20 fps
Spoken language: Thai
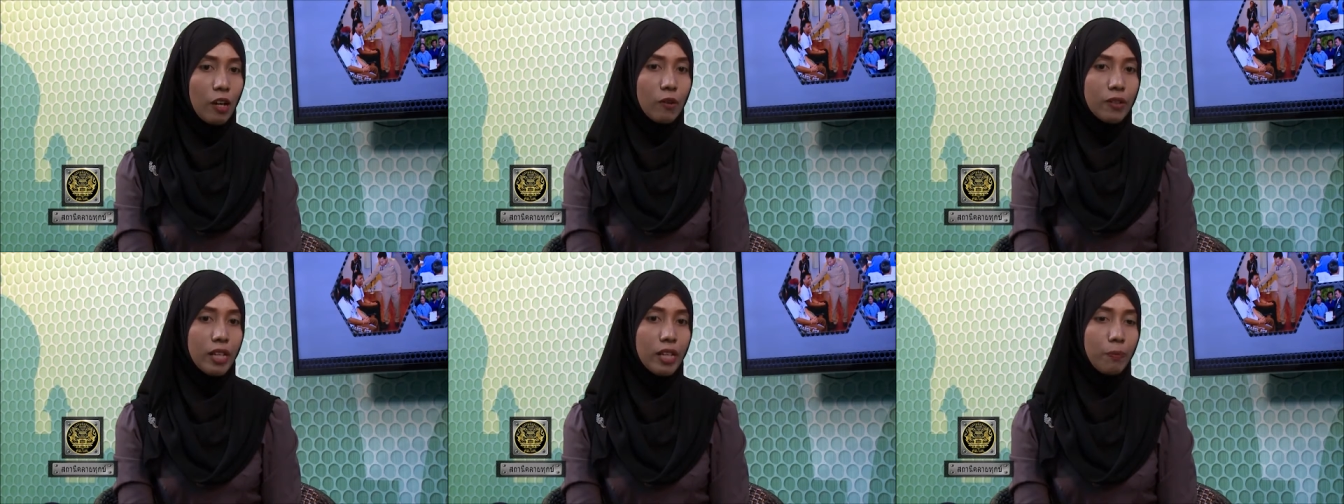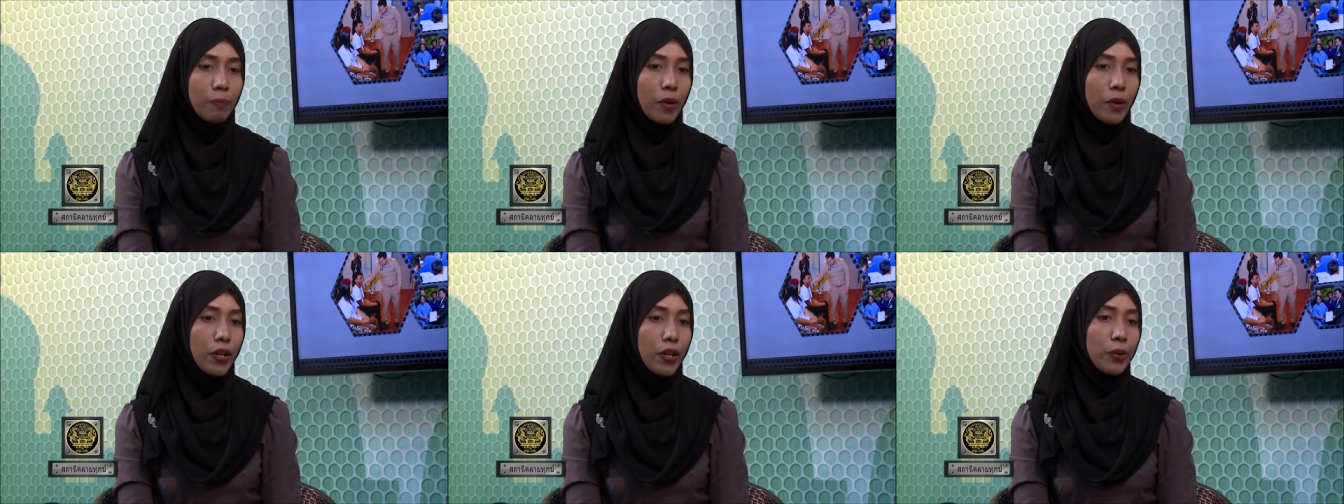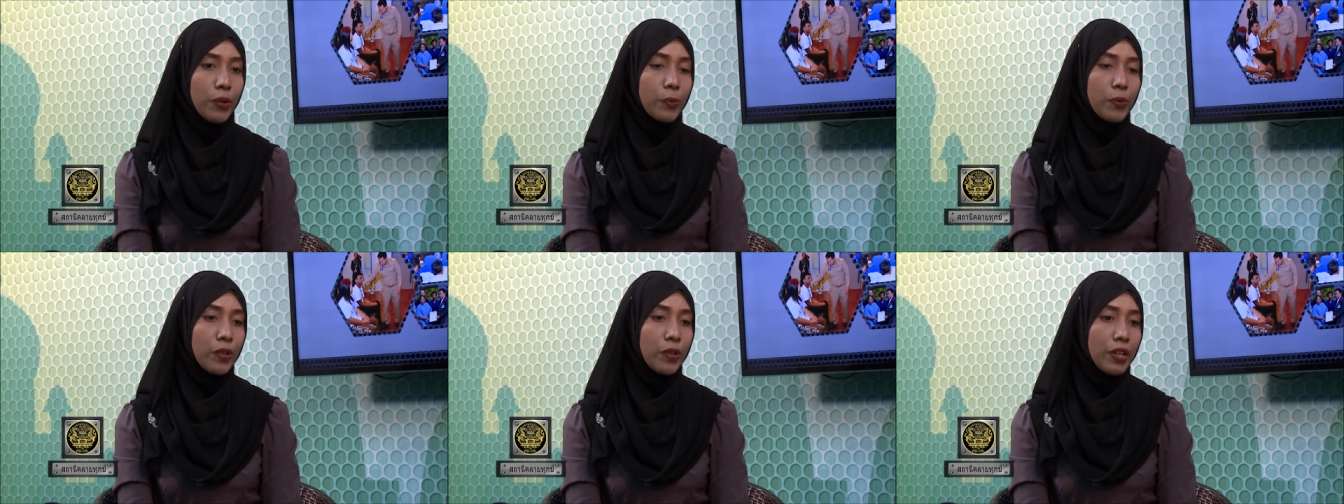เราได้ปล่อย
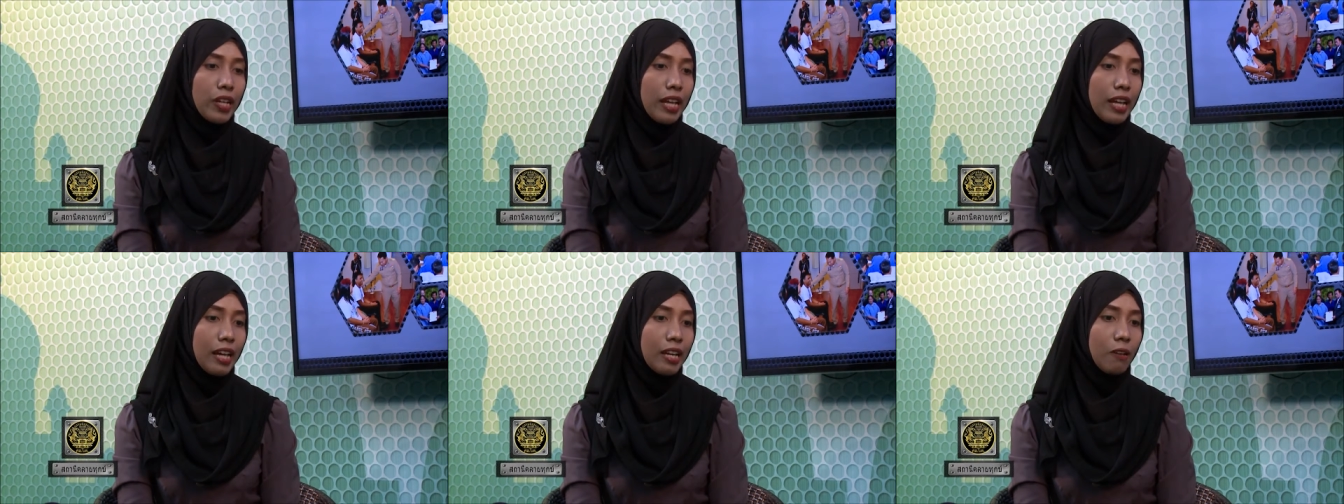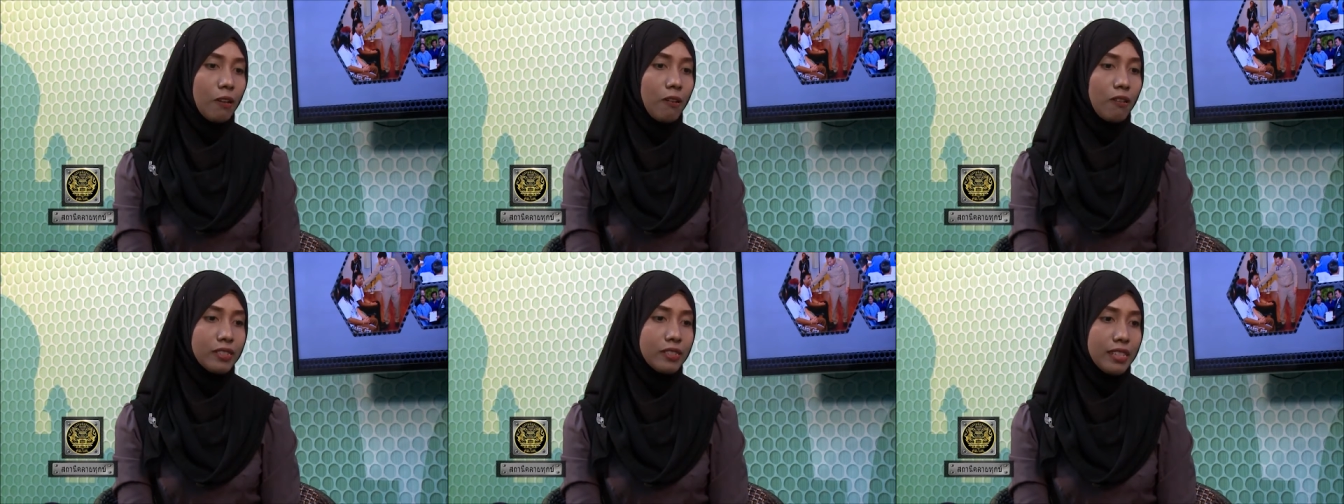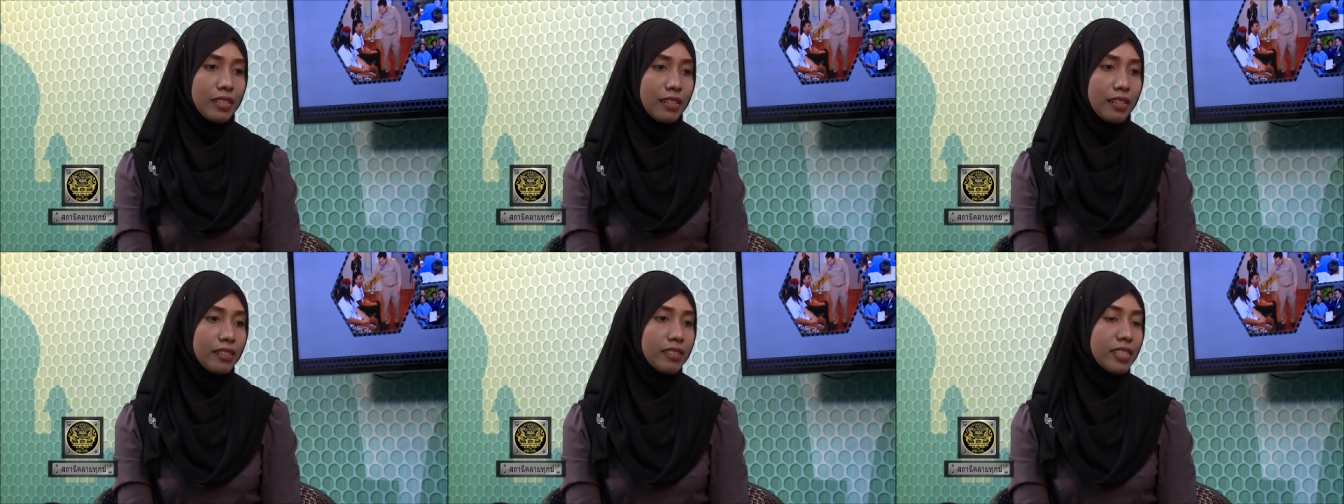ผู้ต้องขังออก
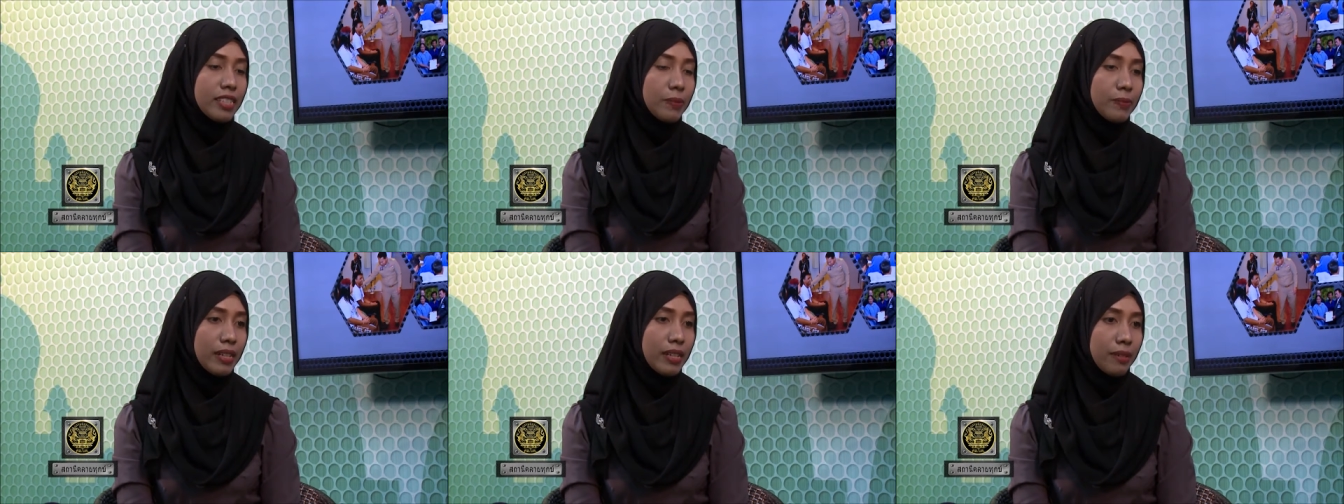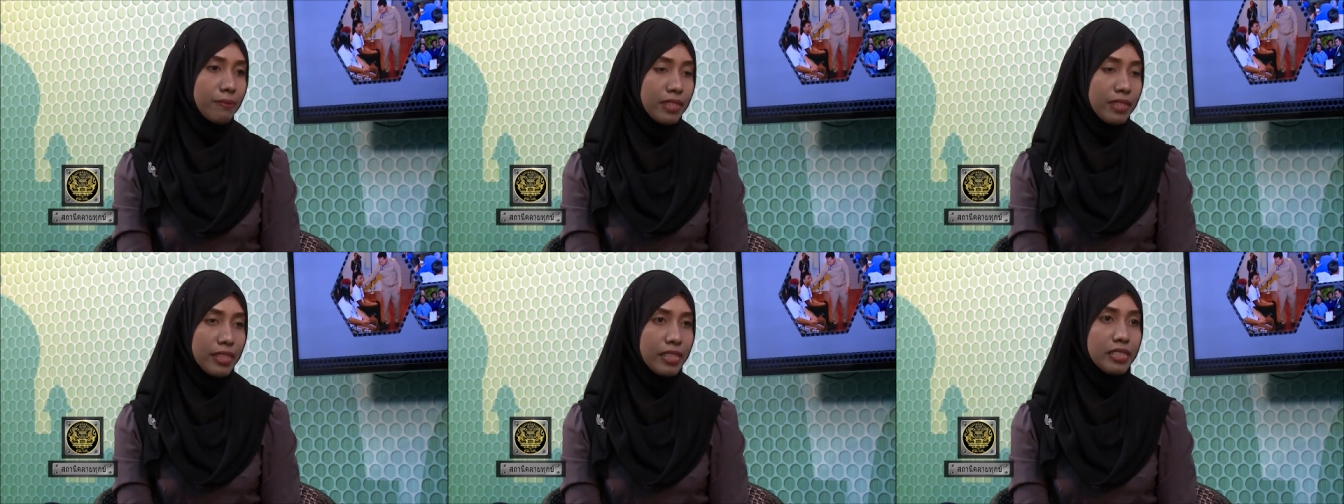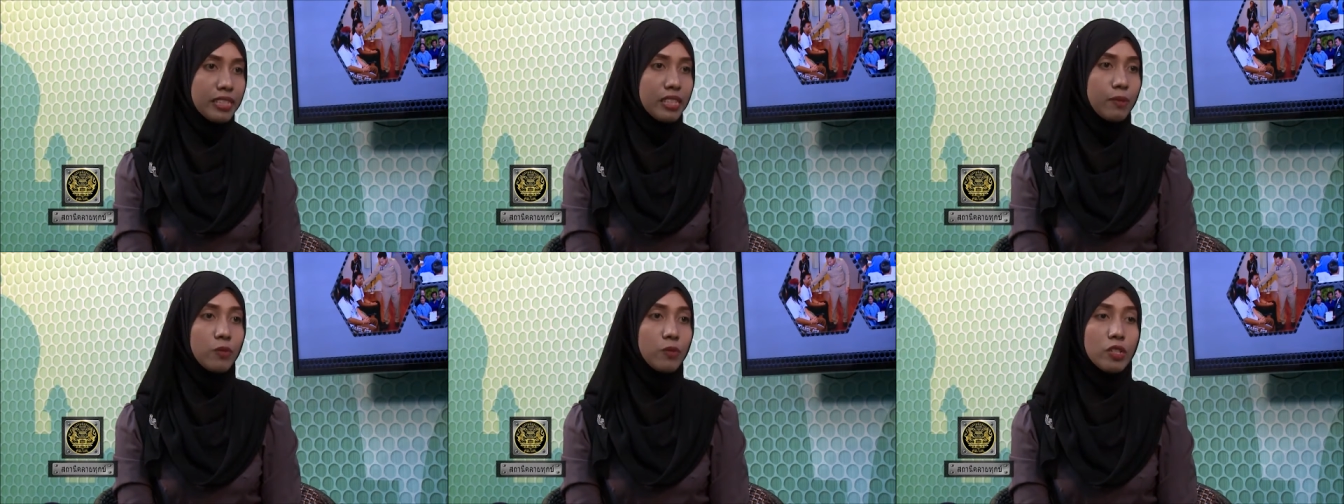จากเรือนจำการบัด
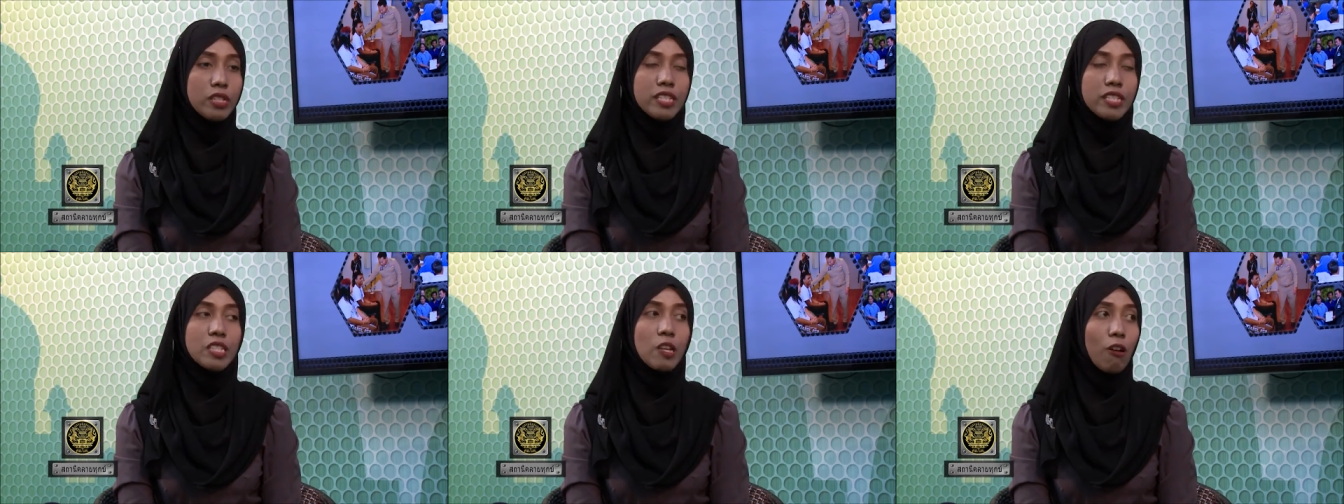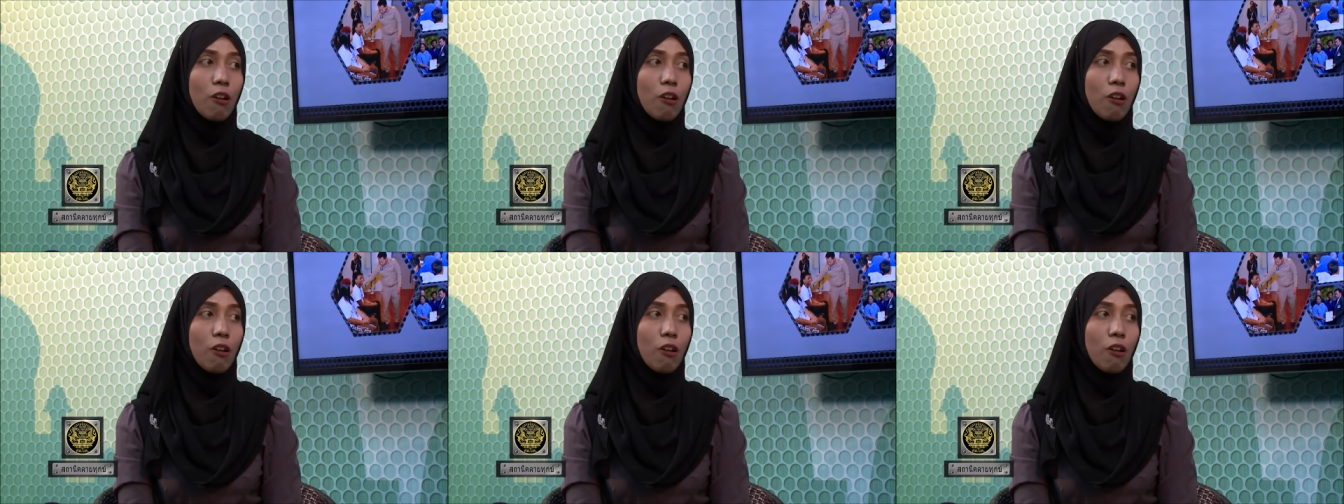นี้จำนวน